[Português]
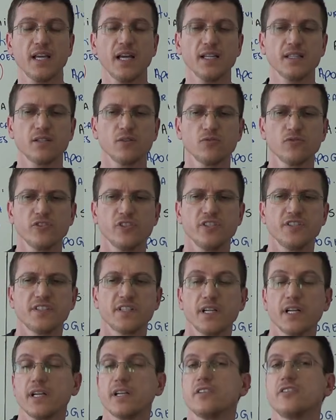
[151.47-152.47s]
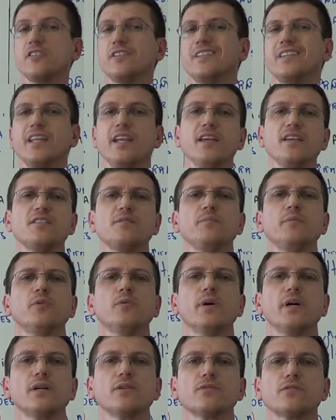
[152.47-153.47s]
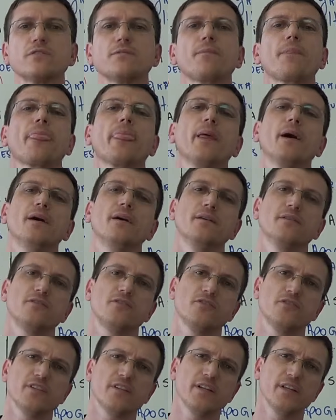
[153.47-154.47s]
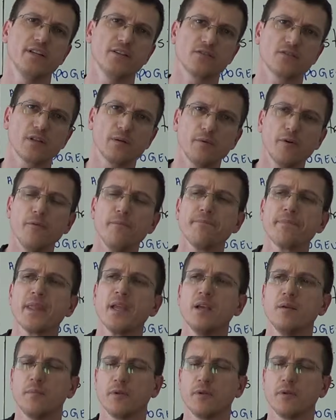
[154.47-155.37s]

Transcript: datam de cerca de 3 mil anos antes de Cristo, tá bom?